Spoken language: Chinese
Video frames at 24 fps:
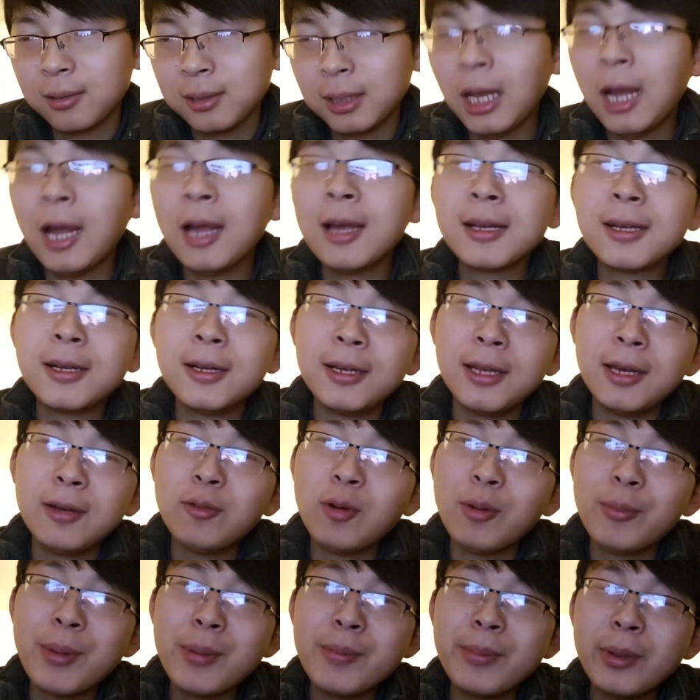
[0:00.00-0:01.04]
然可能
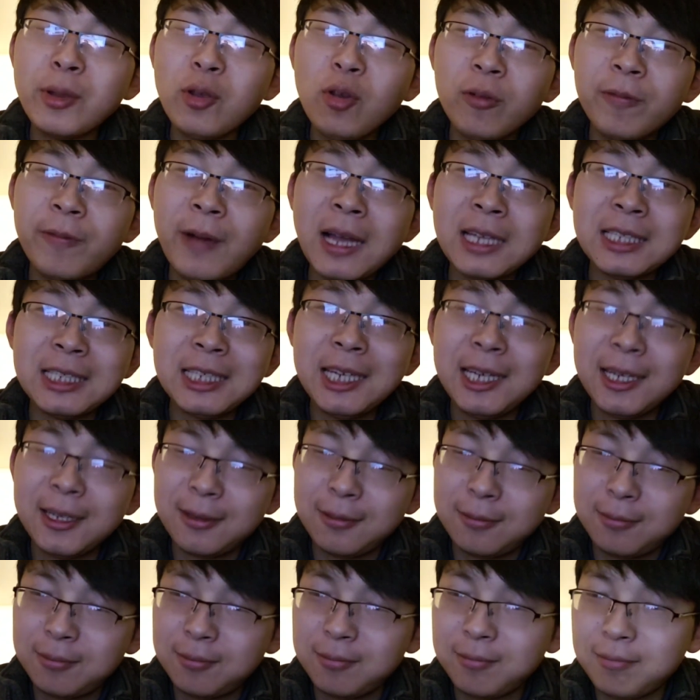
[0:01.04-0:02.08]
我们没有发现，
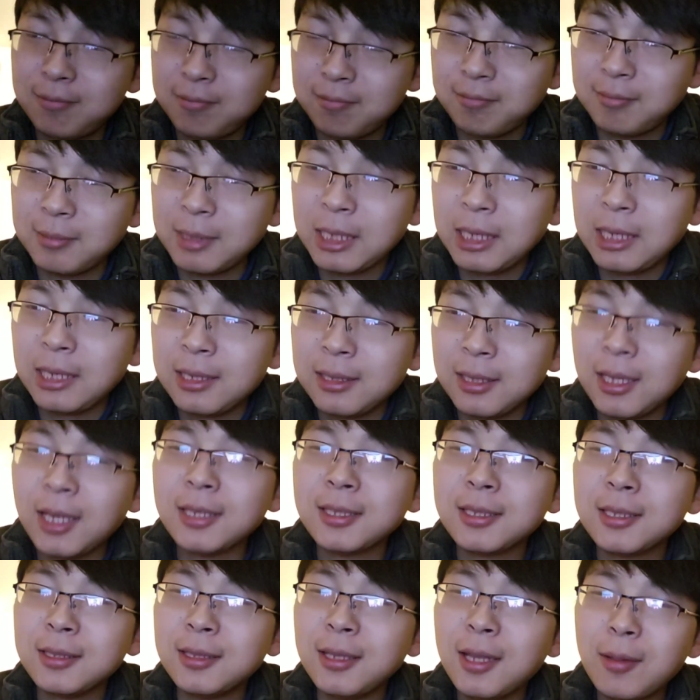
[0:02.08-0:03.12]
但
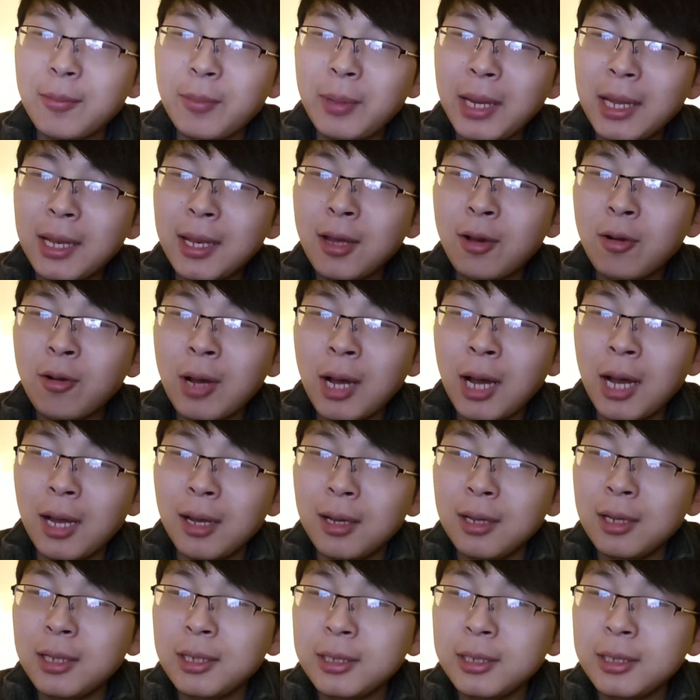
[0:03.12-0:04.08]
是那边的话